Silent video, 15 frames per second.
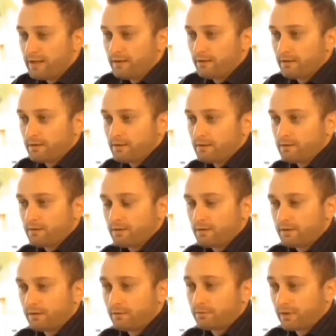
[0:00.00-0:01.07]
lire, là,
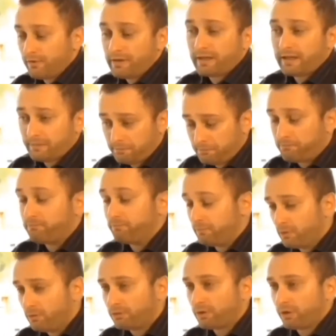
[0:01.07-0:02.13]
euh, donc vous avez écrit
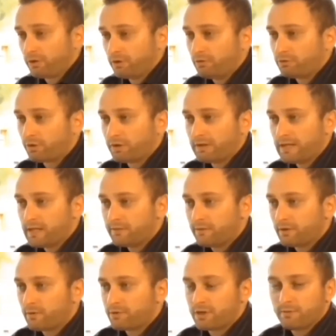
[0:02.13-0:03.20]
d'autres, d'autres
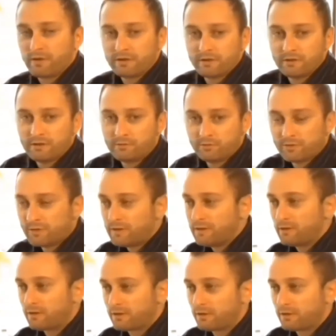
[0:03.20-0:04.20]
livres, comme je l'ai mentionné aussi.